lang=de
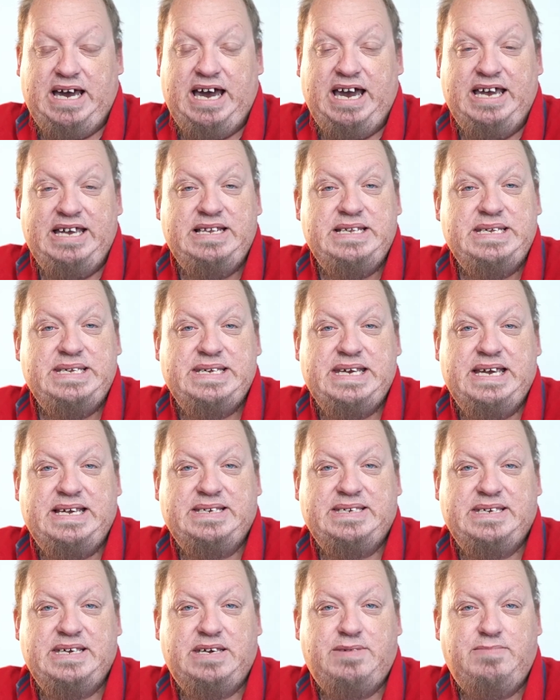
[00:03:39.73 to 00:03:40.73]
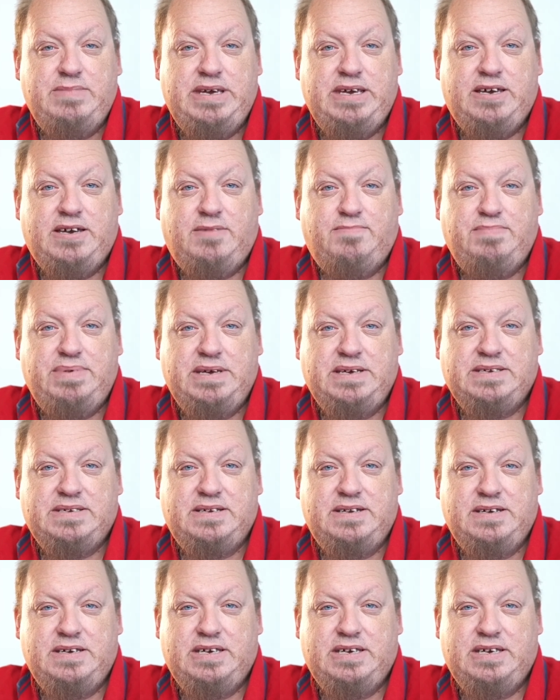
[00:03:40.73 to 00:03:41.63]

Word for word: 61 Megapixel.